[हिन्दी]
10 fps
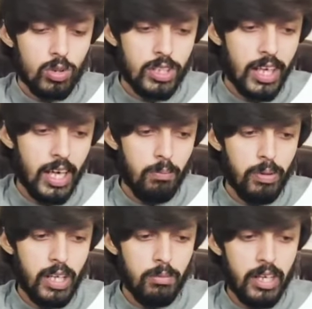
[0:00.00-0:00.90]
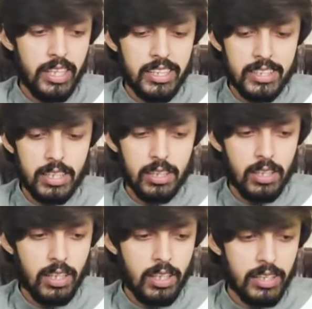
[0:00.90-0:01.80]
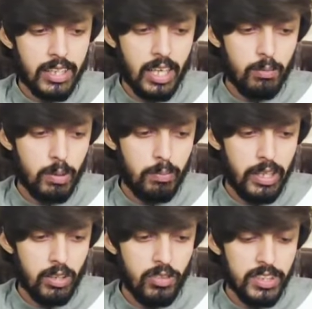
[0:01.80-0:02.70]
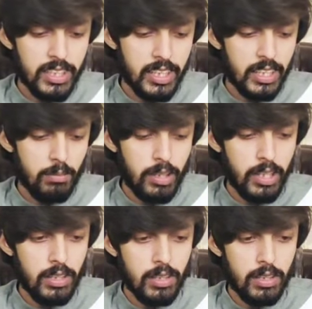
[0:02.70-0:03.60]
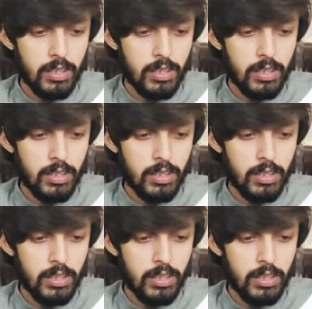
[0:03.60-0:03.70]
तो यहाँ पर हमारी इसकी यहाँ पे बेनिफिट्स आएंगे हमारे